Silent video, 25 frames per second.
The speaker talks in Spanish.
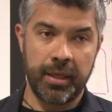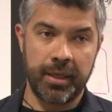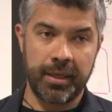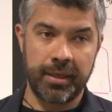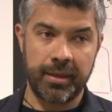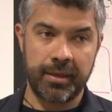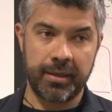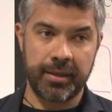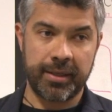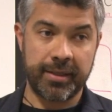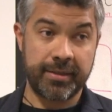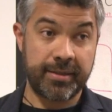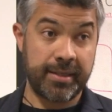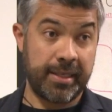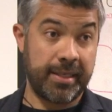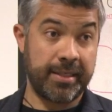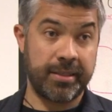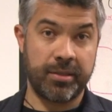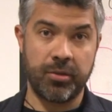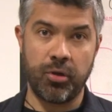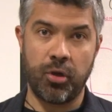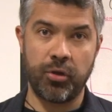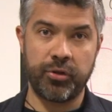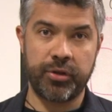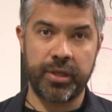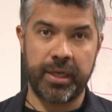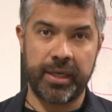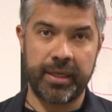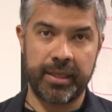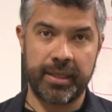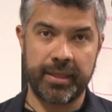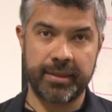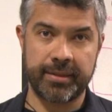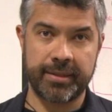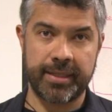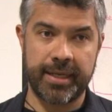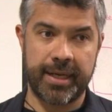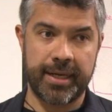eh, que se les nota
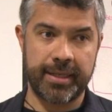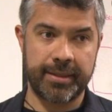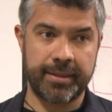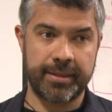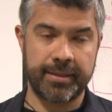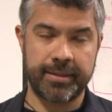en las caras